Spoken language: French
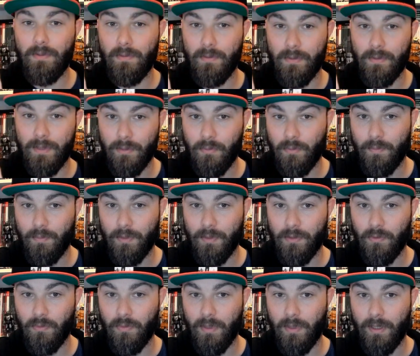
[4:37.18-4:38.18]
faisait couper ce
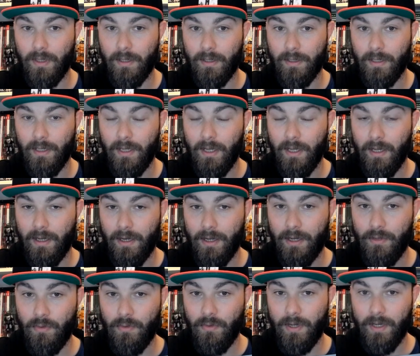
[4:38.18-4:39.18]
doigt-là,
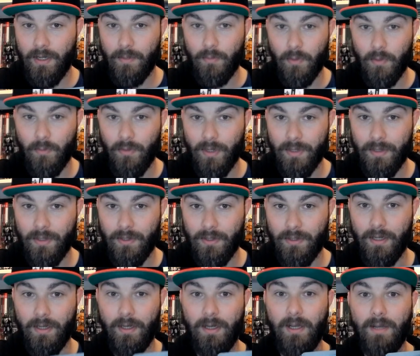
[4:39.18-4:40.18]
l'annulaire, pour pouvoir sortir
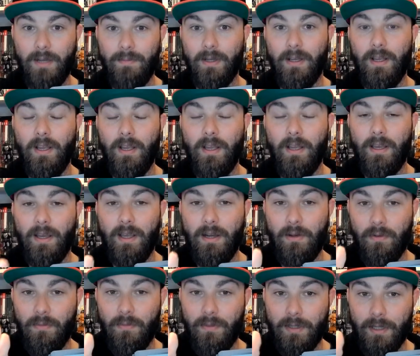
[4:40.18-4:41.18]
la lame. Elle, en
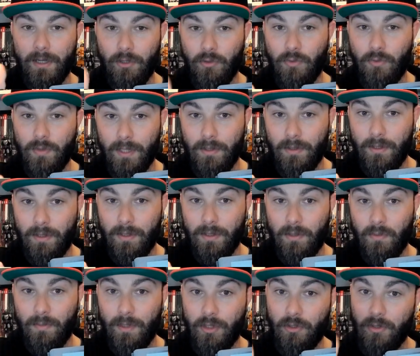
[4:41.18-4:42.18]
fait, elle a juste à sortir son
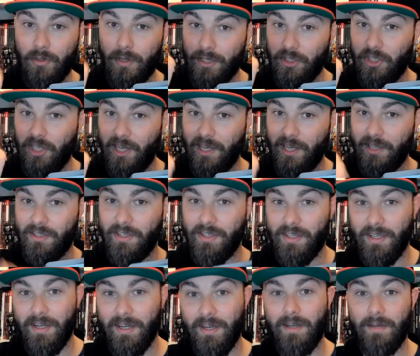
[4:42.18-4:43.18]
majeur et schlac, il y a
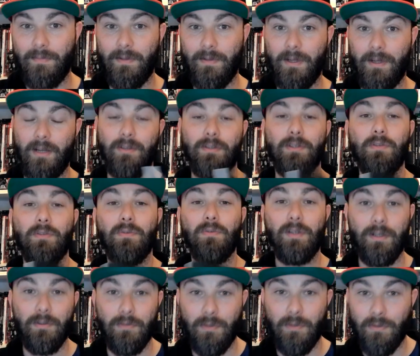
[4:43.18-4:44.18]
la lame. Alors désolé, le
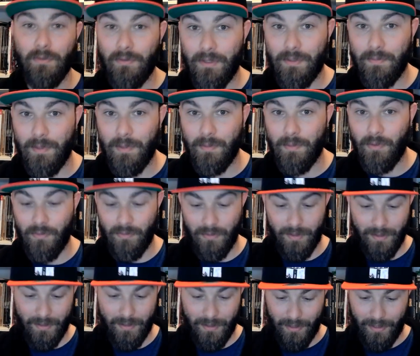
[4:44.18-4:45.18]
doigt d'honneur, c'est pas pour vous,
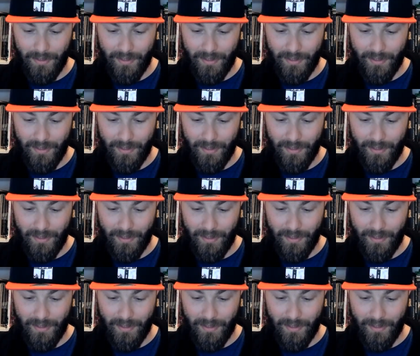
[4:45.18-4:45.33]
hein,